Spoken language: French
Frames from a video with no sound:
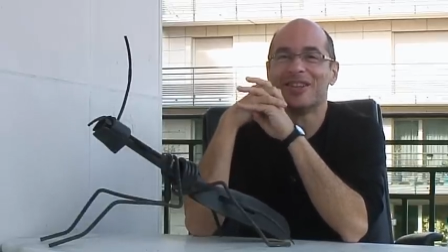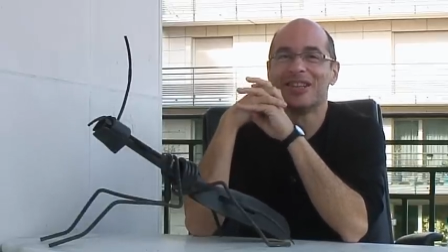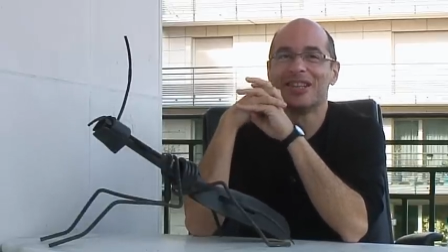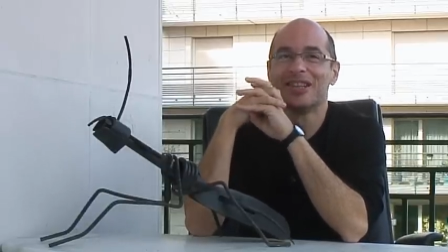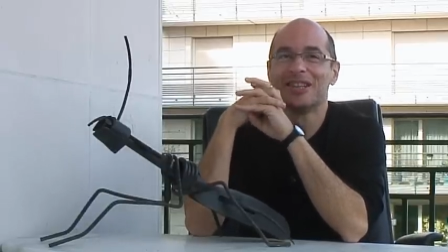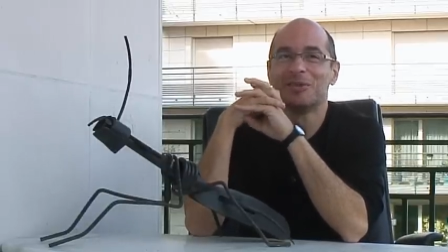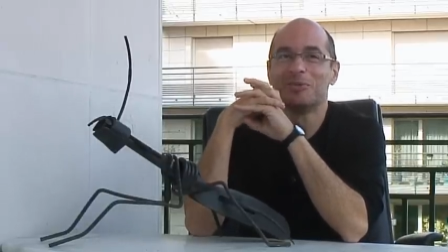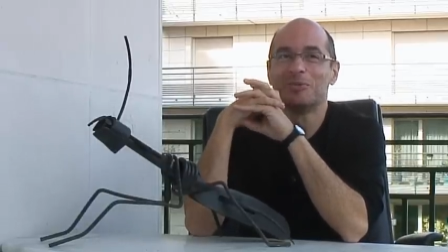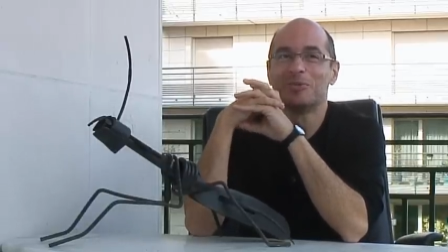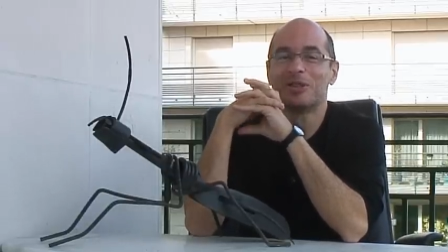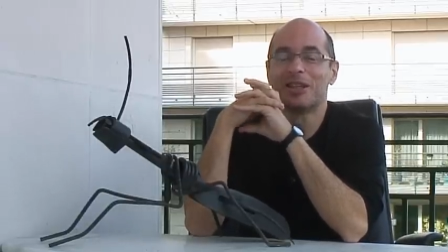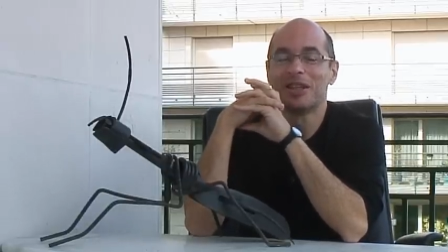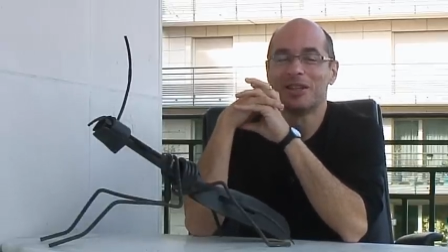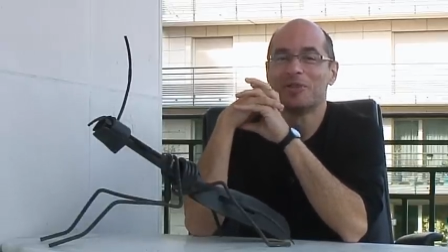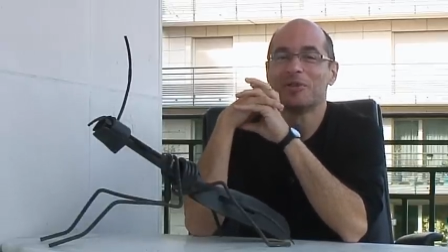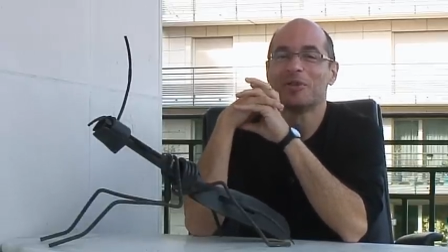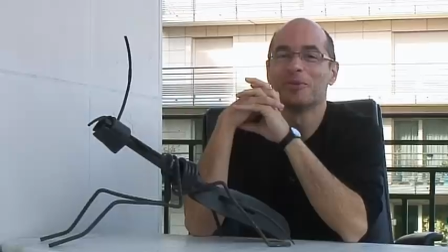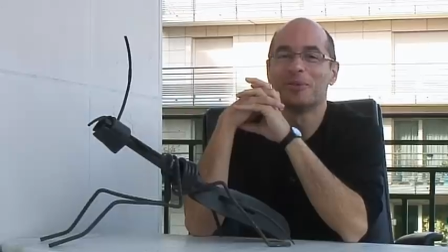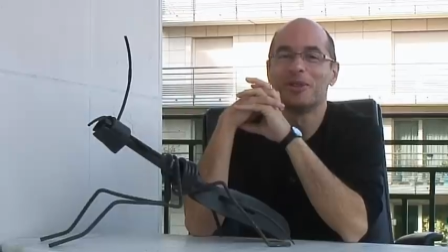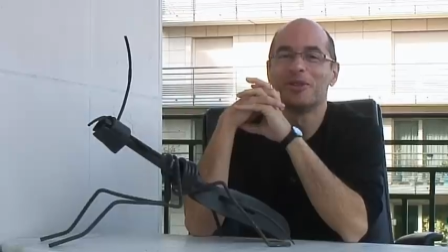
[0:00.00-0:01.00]
et où
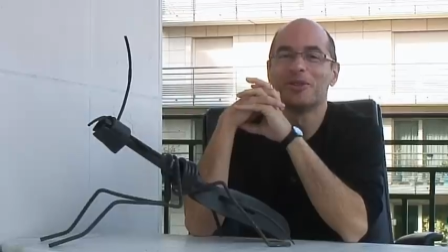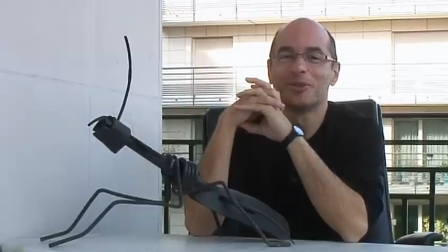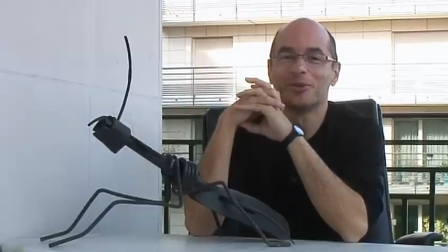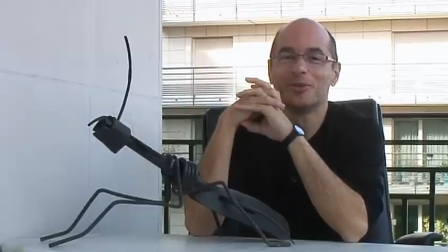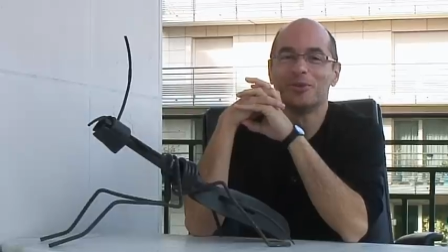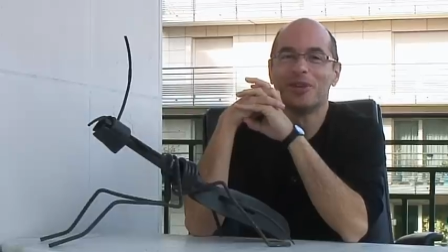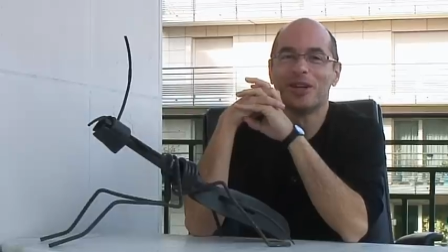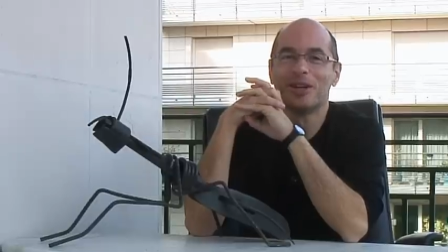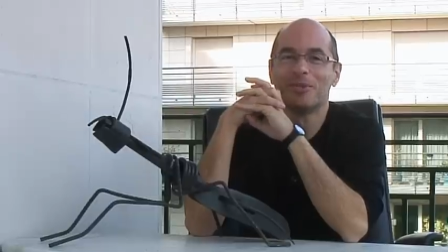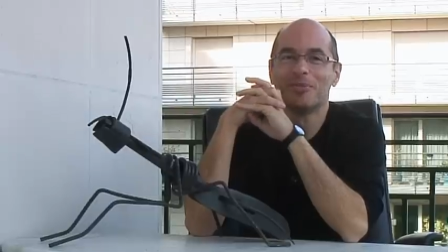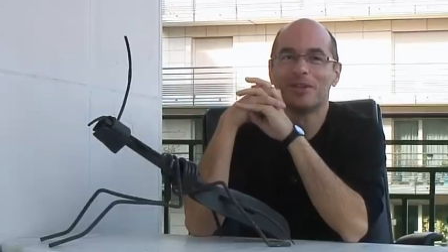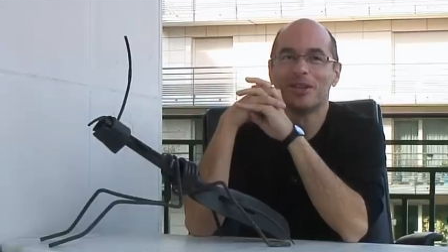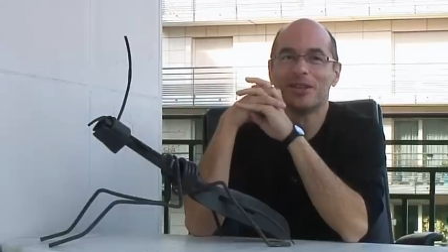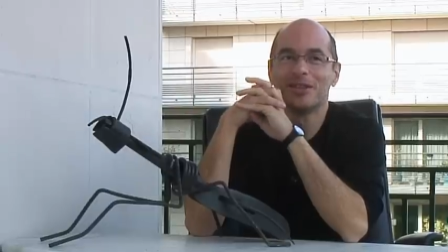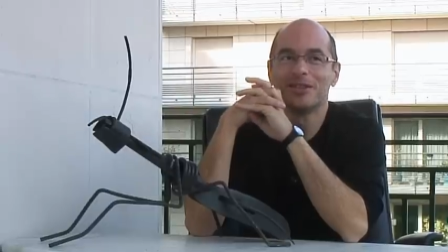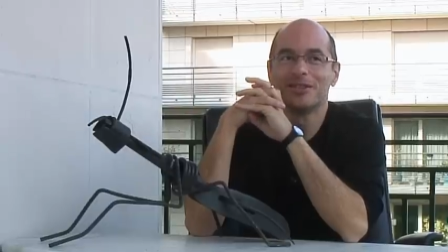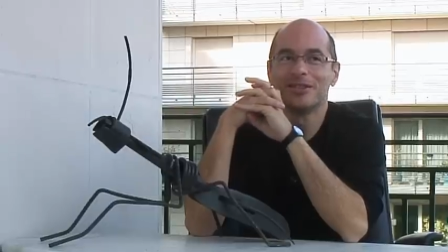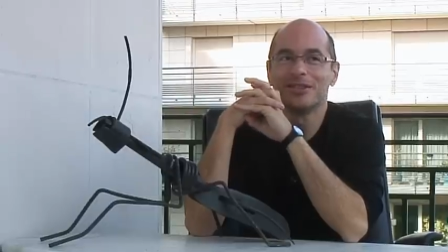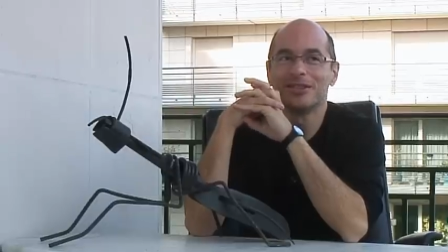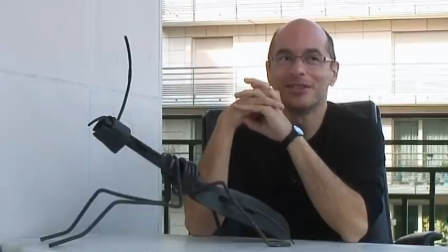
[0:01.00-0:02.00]
quelqu'un m'a tendu la
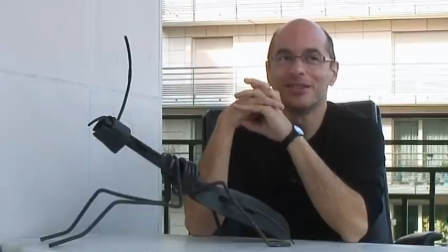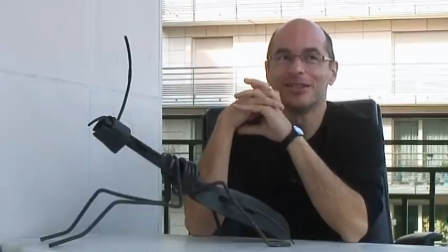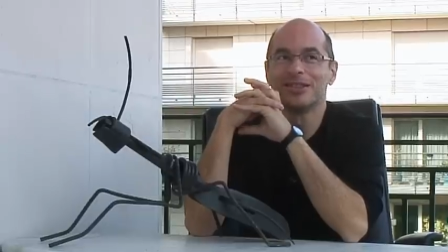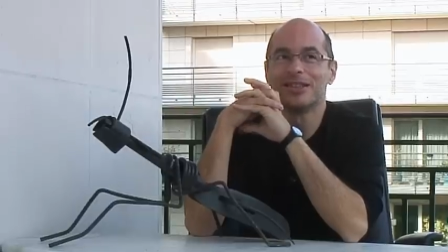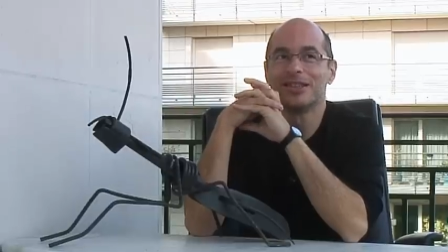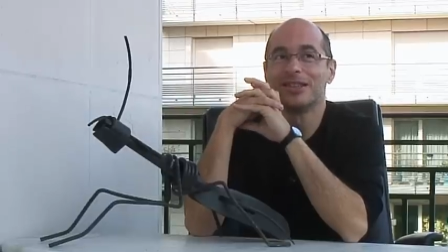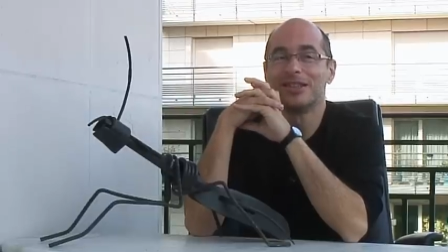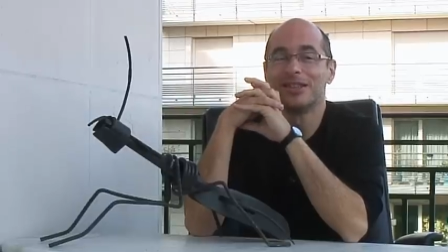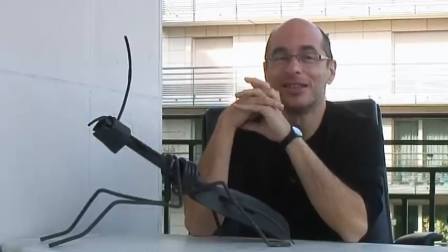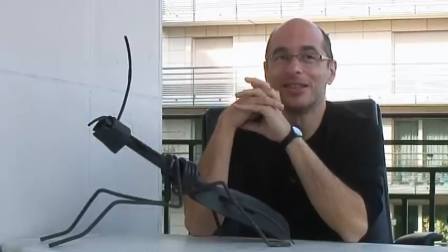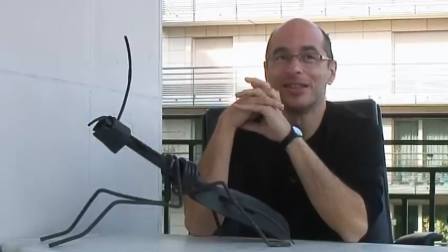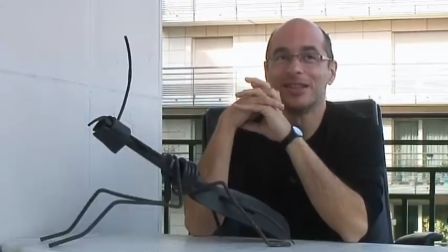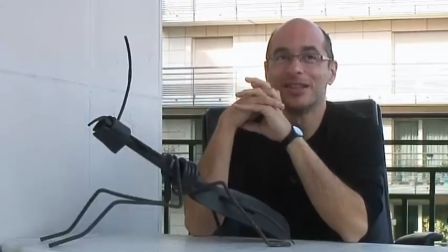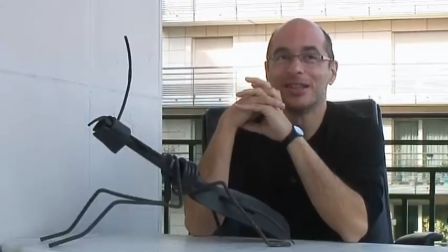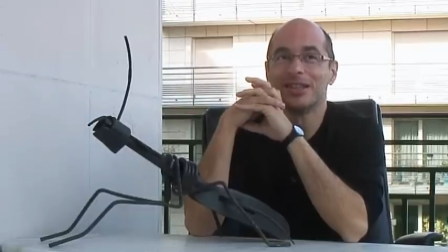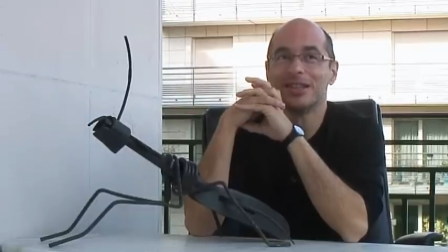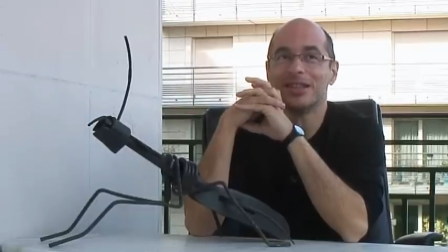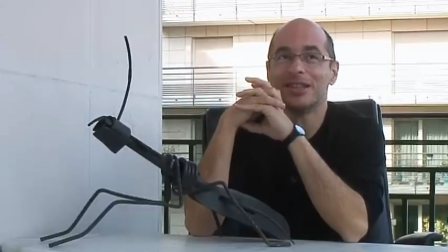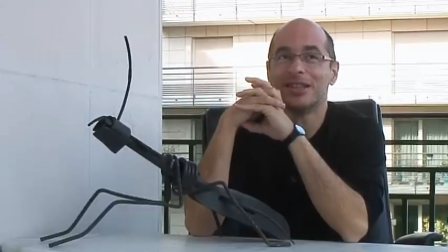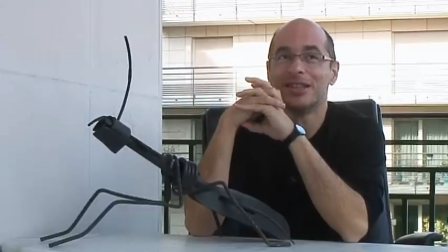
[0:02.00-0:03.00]
main,
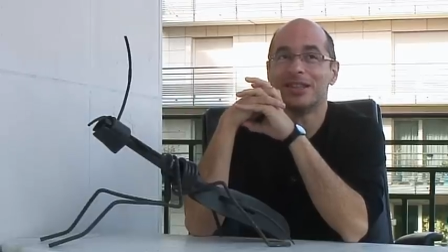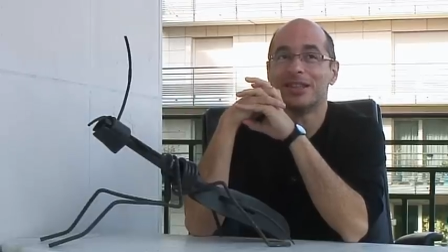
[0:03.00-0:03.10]
c'était